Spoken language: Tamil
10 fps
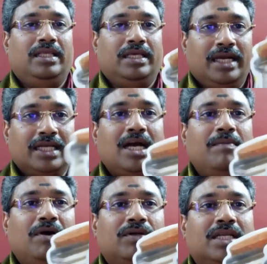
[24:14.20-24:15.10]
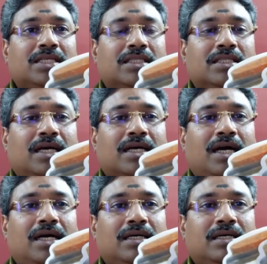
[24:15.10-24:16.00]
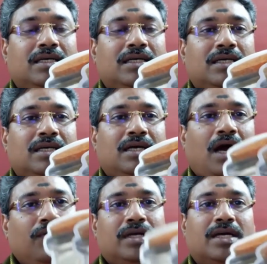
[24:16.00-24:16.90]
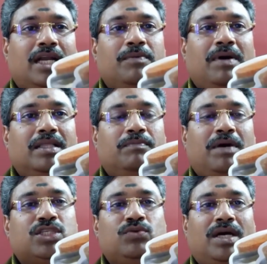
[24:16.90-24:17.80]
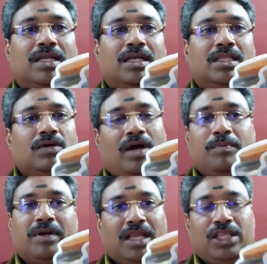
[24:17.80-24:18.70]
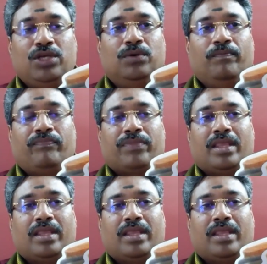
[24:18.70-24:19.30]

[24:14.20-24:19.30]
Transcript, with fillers: இதை எடுக்காமல் அவர் டெஸ்ட் எடுத்திருந்தாக்கா அவருக்கு கண்டிப்பாக அது பாசிட்டிவாக இருக்கிறதுக்கு வாய்ப்புகள் அதிகம்